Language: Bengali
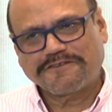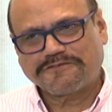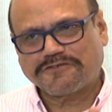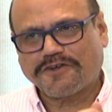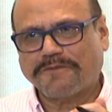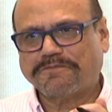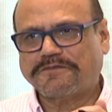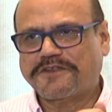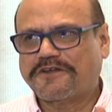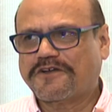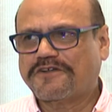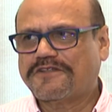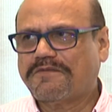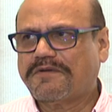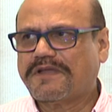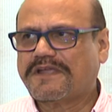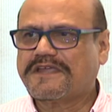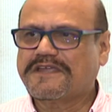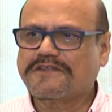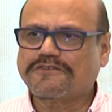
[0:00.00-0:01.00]
সব ঠিক হয়ে
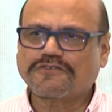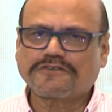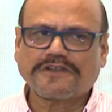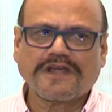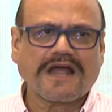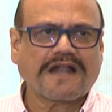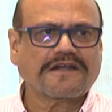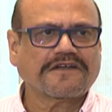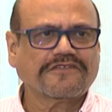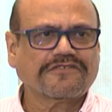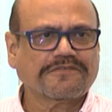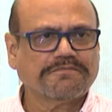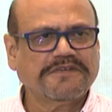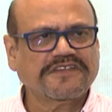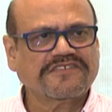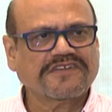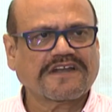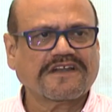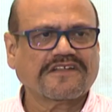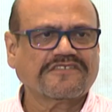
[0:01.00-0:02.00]
যাবে কিছুটা আন্ডার
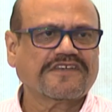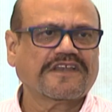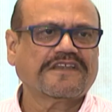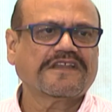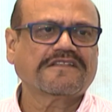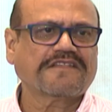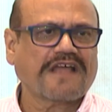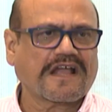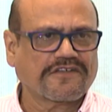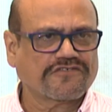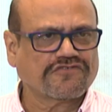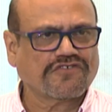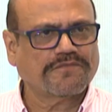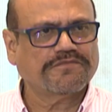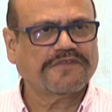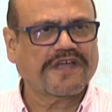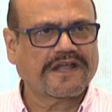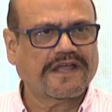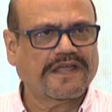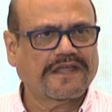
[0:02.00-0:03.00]
মিসআন্ডারস্ট্যান্ডিং থাকে সব
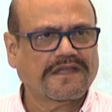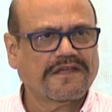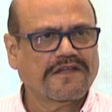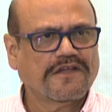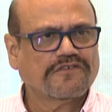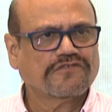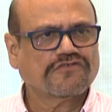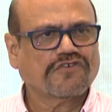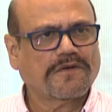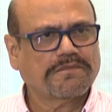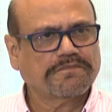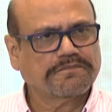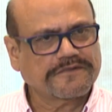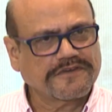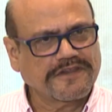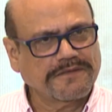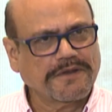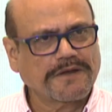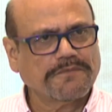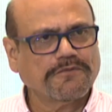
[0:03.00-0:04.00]
জায়গায় সব
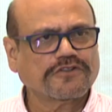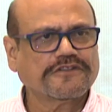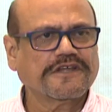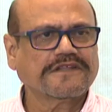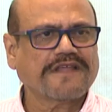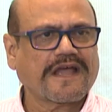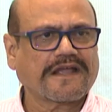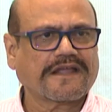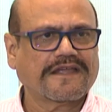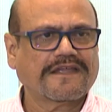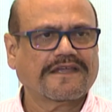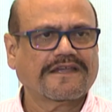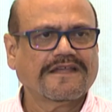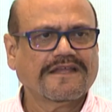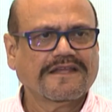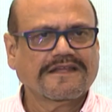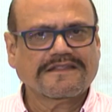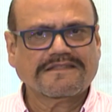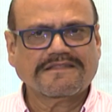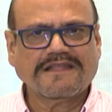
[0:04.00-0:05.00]
টিমের মধ্যেই থাকে
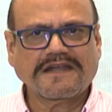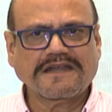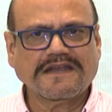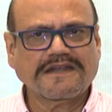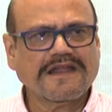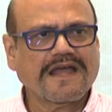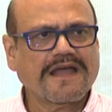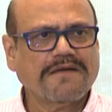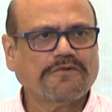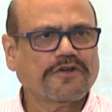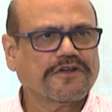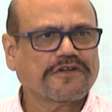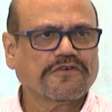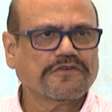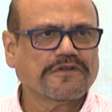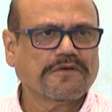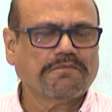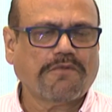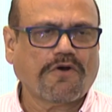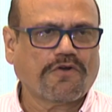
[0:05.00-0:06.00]
দ্যাট এটা এমন
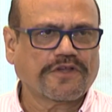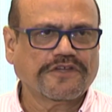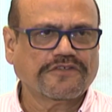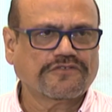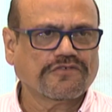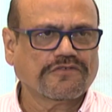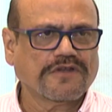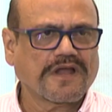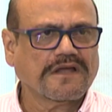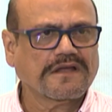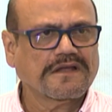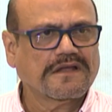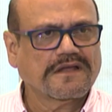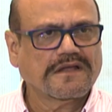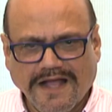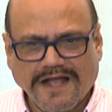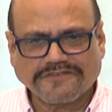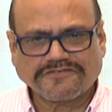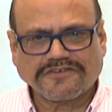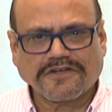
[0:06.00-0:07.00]
কোনো বড় ইস্যু না
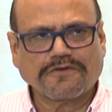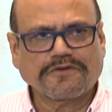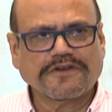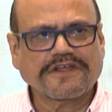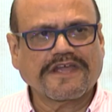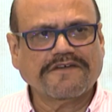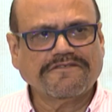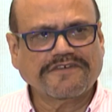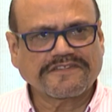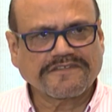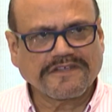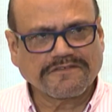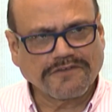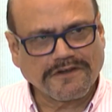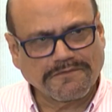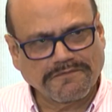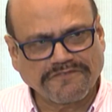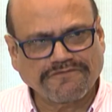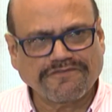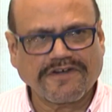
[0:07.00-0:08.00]
আশা করি এভরিথিং
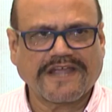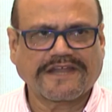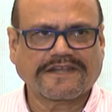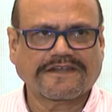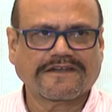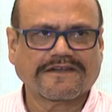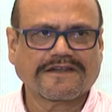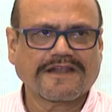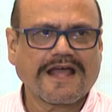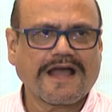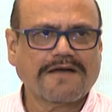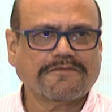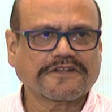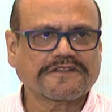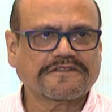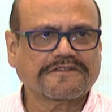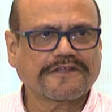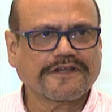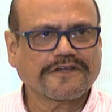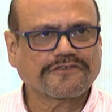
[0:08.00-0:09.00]
উইল বি ফাইন
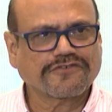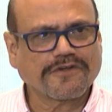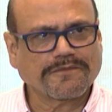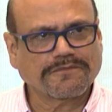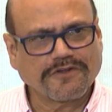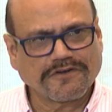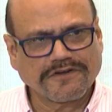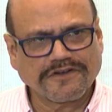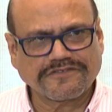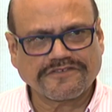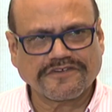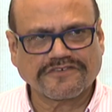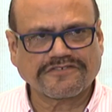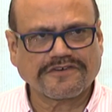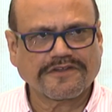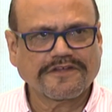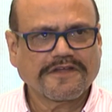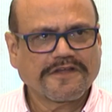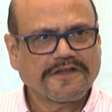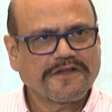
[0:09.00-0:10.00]
আমাদের থেকে সব ধরনের
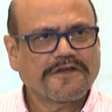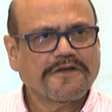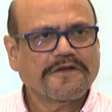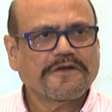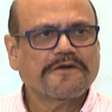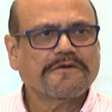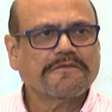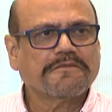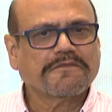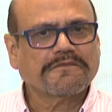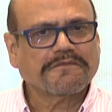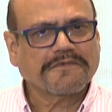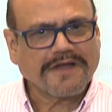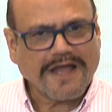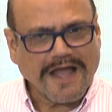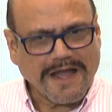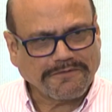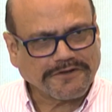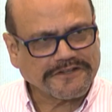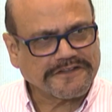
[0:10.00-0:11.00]

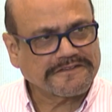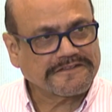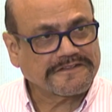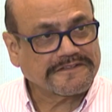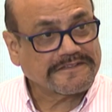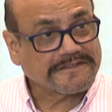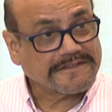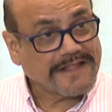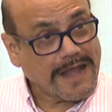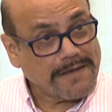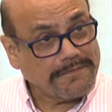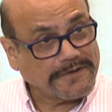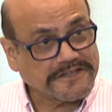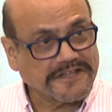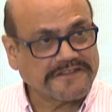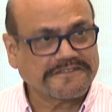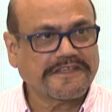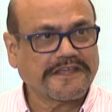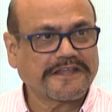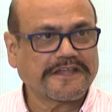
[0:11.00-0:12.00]
আমাদের
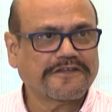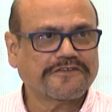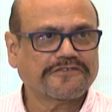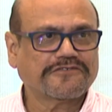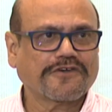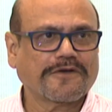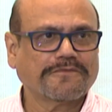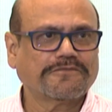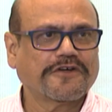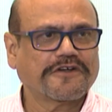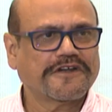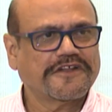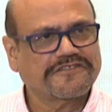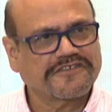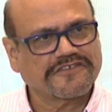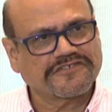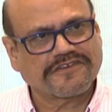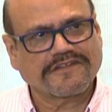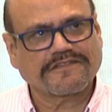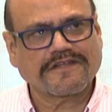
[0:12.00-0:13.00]
আমাদের থেকে সব ধরনের
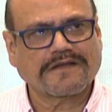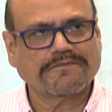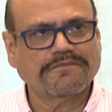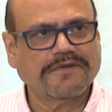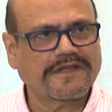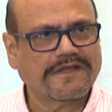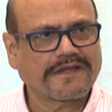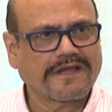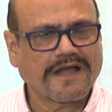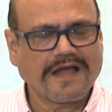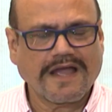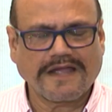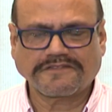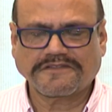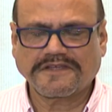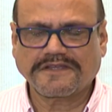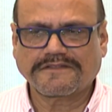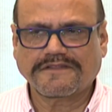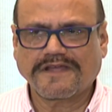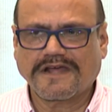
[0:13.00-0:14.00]
চেষ্টা থাকবে আই
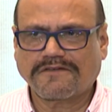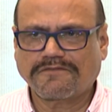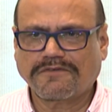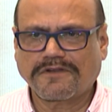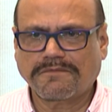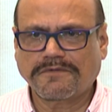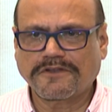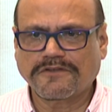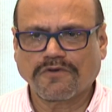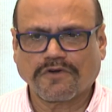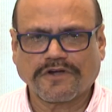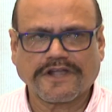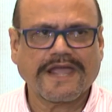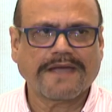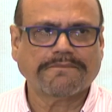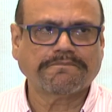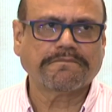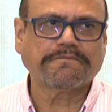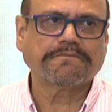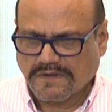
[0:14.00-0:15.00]
থিঙ্ক দেয়ার উইল বি নো
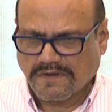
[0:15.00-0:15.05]
গ্যাপ